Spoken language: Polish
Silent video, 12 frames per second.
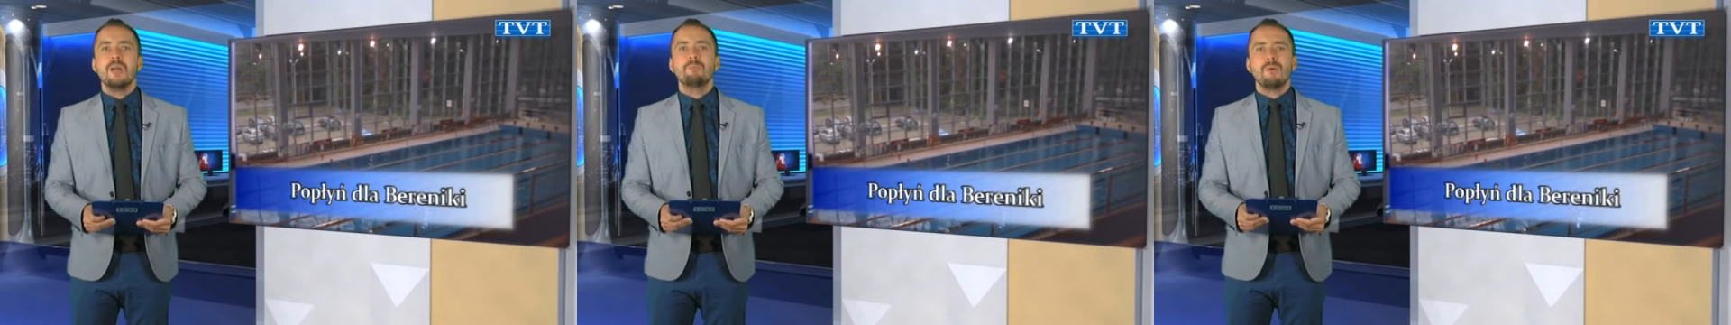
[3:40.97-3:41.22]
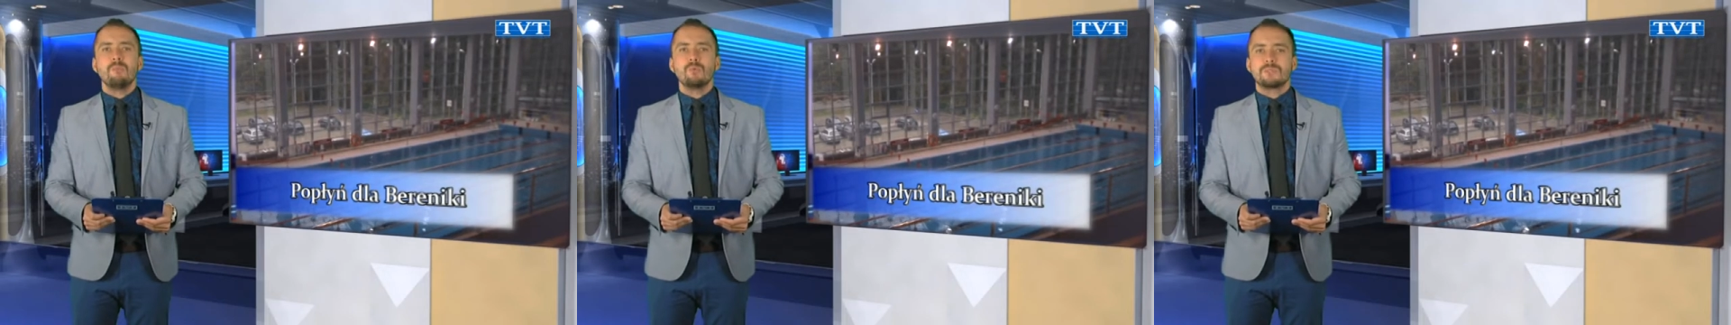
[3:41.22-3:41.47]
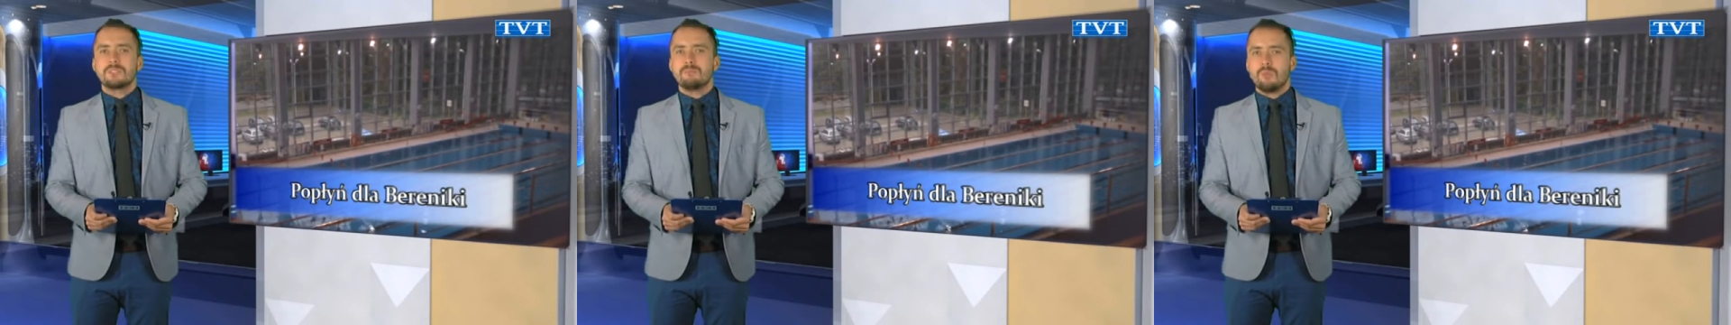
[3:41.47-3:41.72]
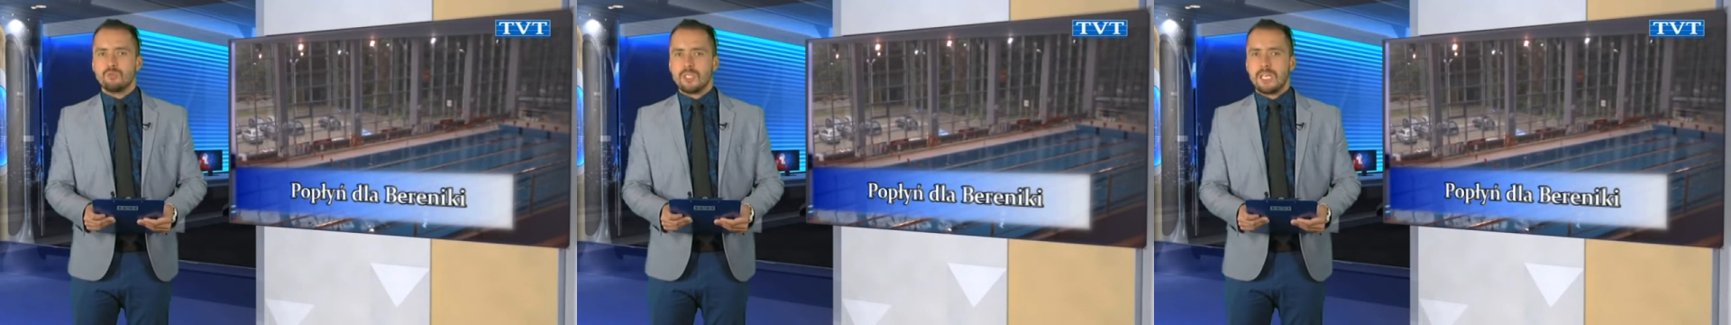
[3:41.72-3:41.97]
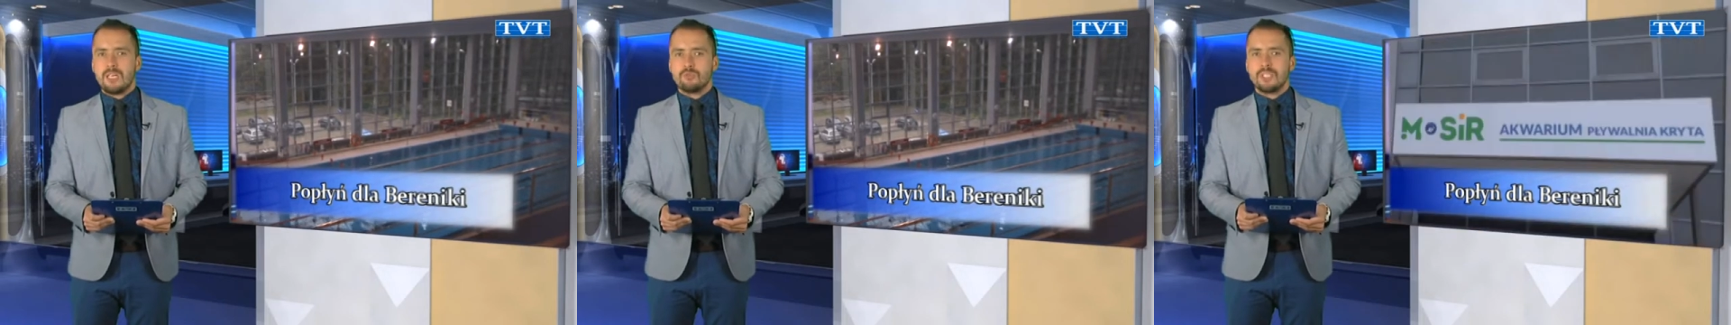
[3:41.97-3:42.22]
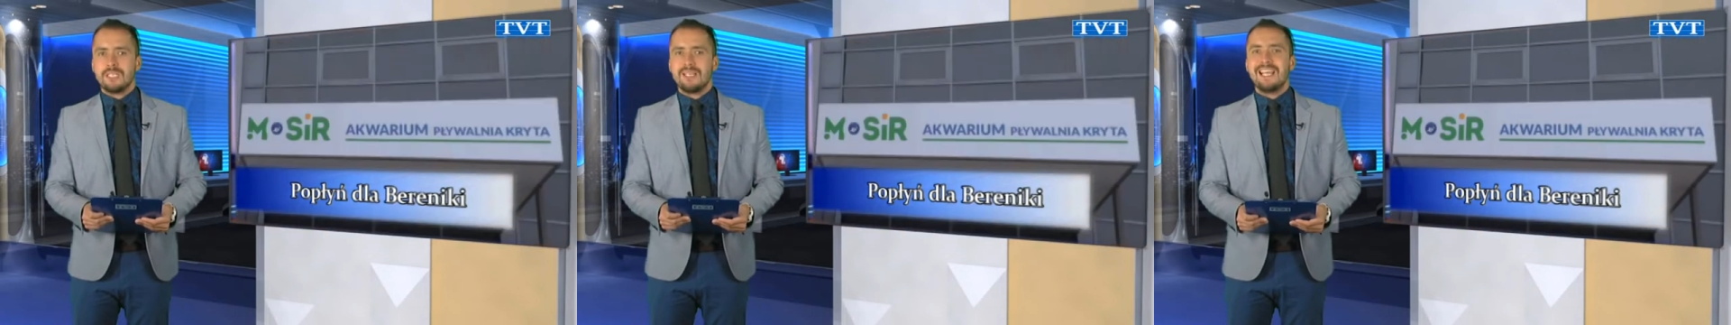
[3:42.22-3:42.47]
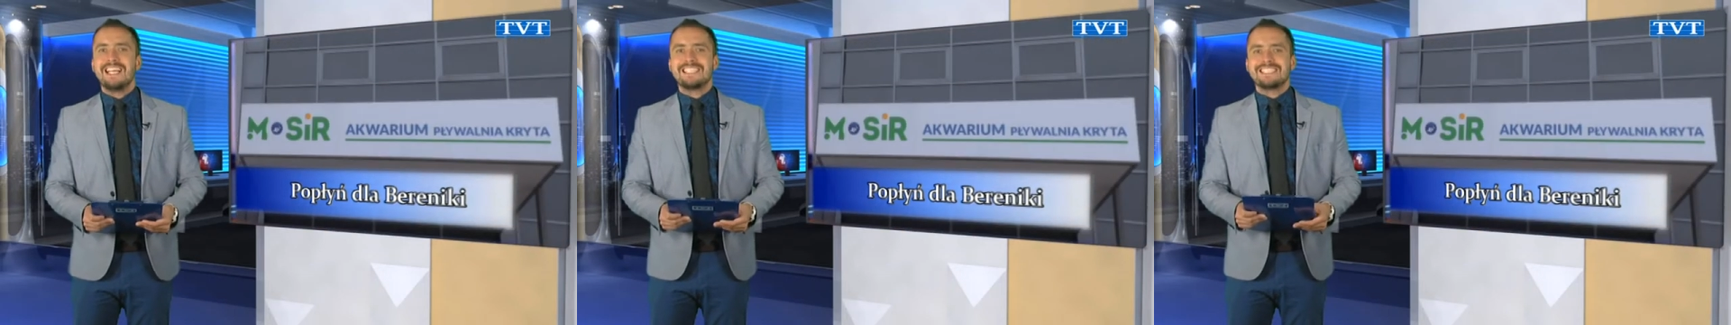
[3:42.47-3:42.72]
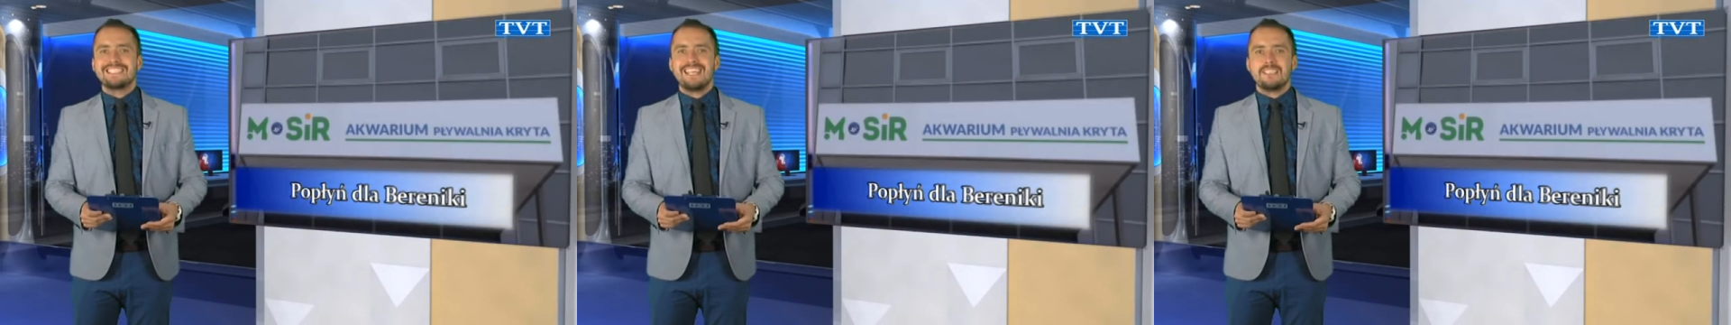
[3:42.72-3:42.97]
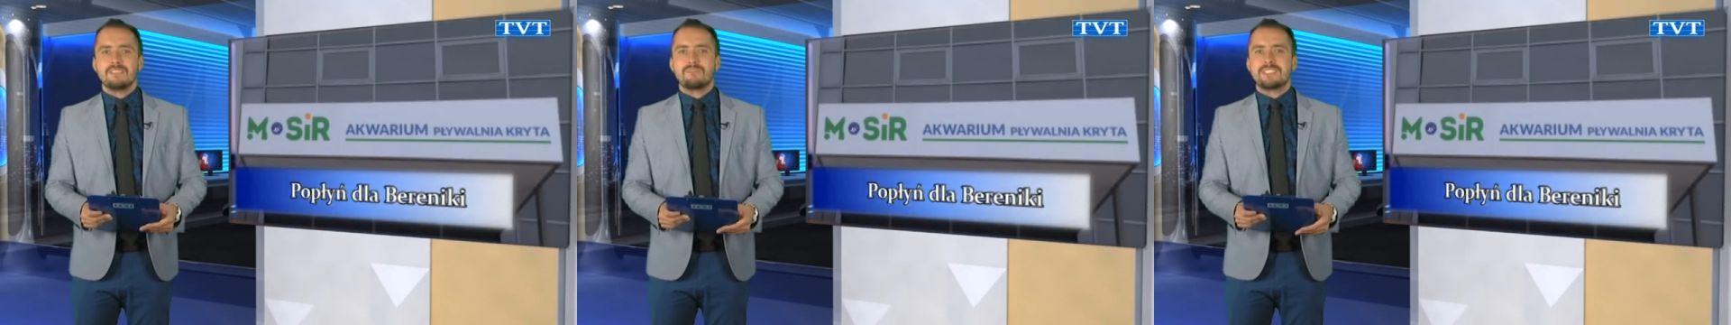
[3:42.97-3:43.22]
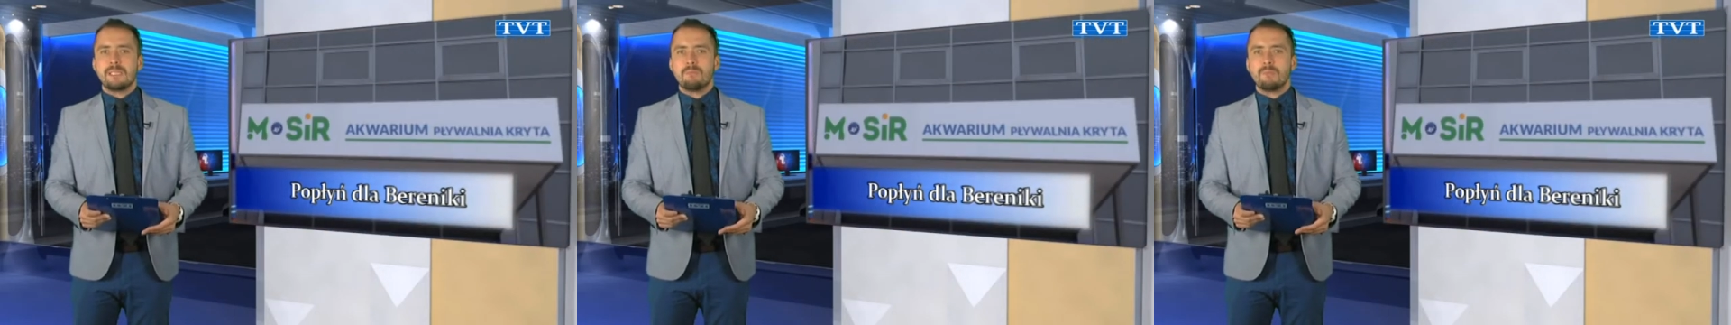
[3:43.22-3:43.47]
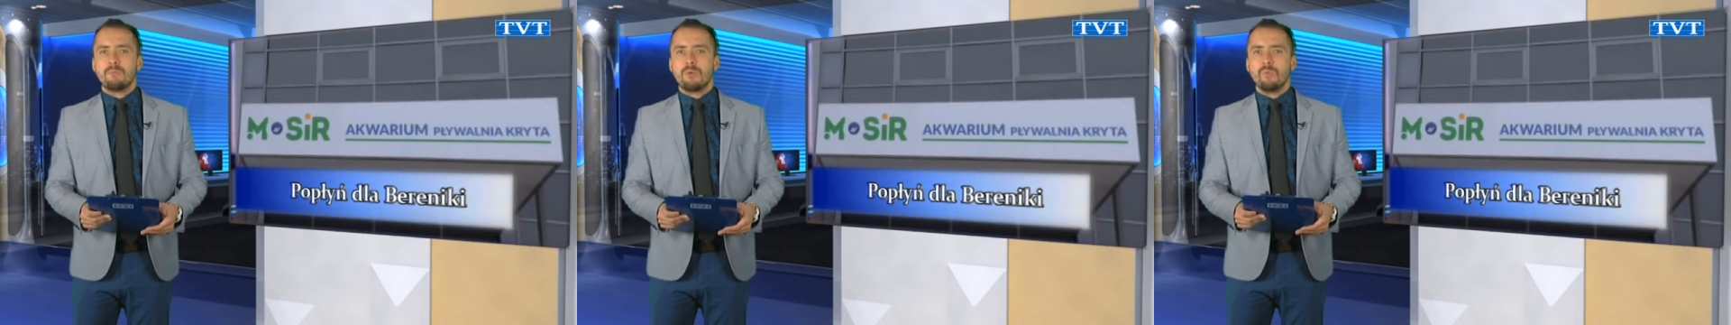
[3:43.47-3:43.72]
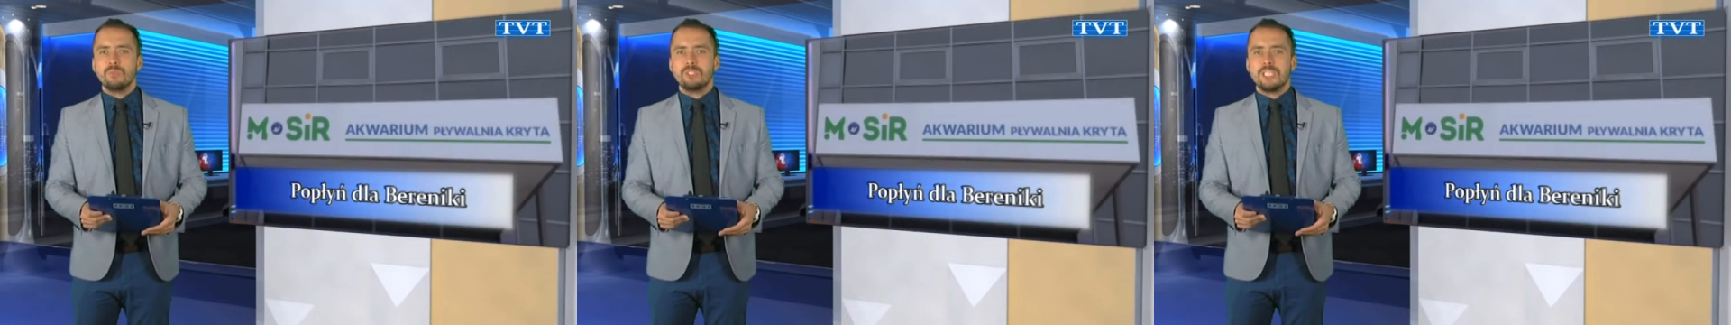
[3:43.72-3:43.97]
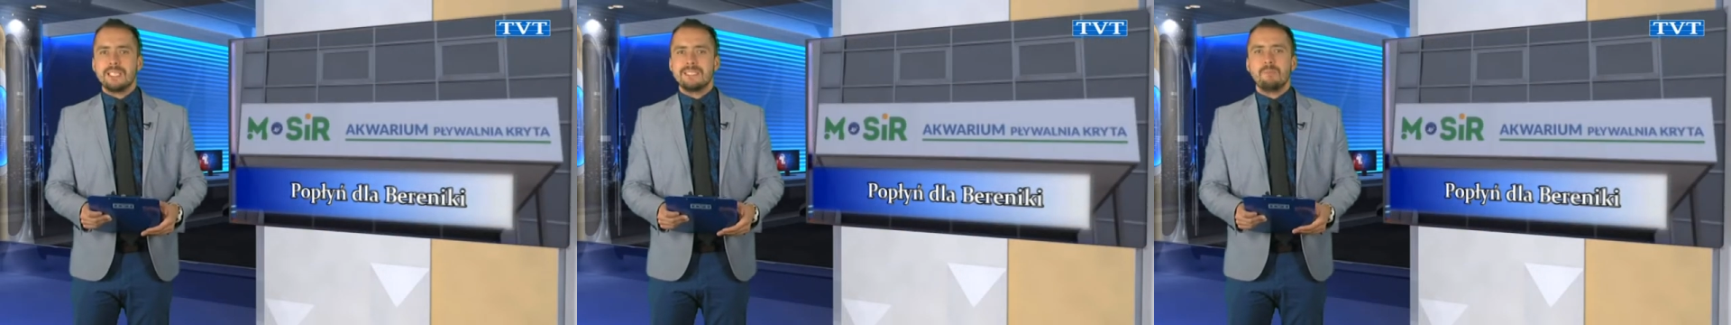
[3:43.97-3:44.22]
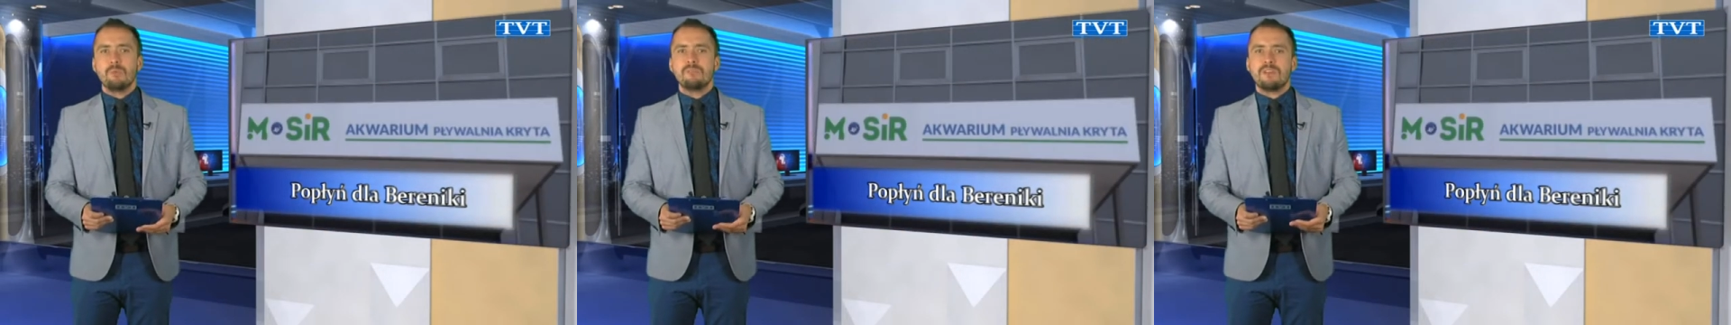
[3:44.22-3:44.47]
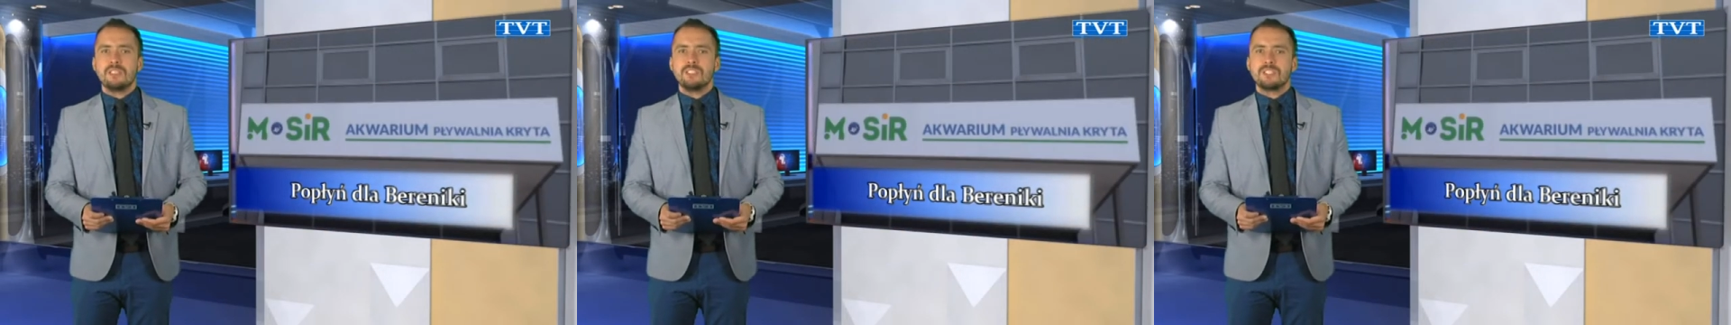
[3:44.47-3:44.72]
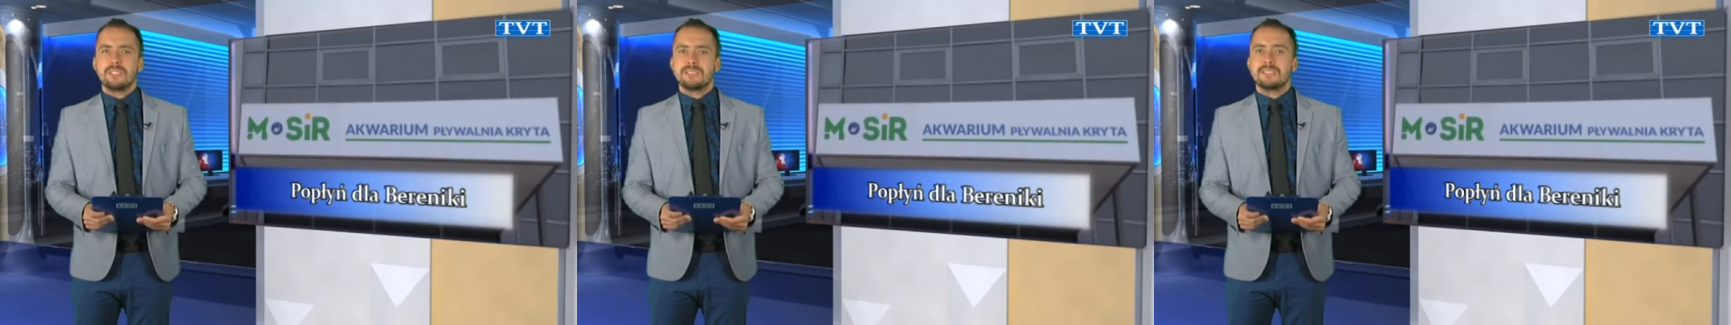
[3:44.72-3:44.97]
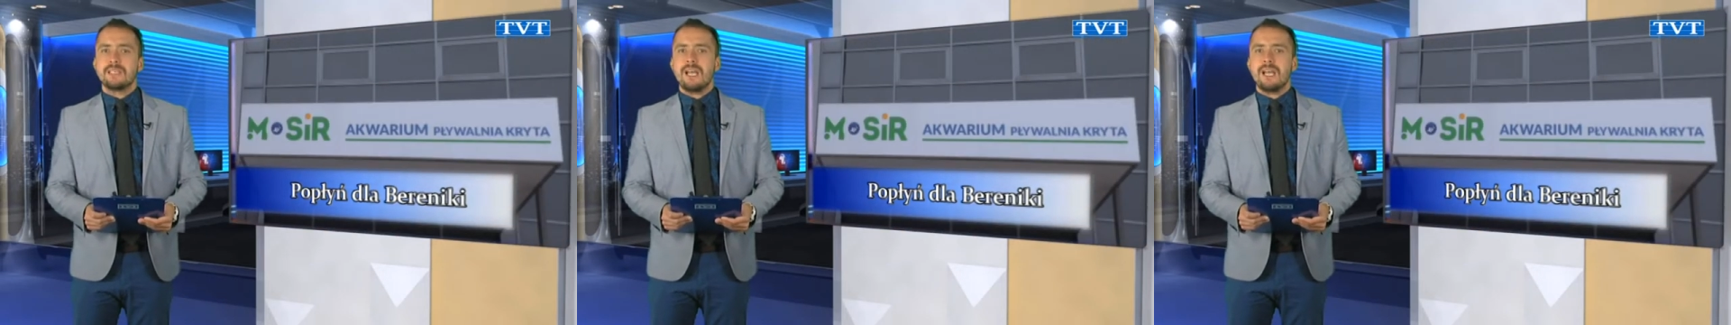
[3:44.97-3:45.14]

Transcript: Pomóc może każdy. Start w samo południe na pływalni krytej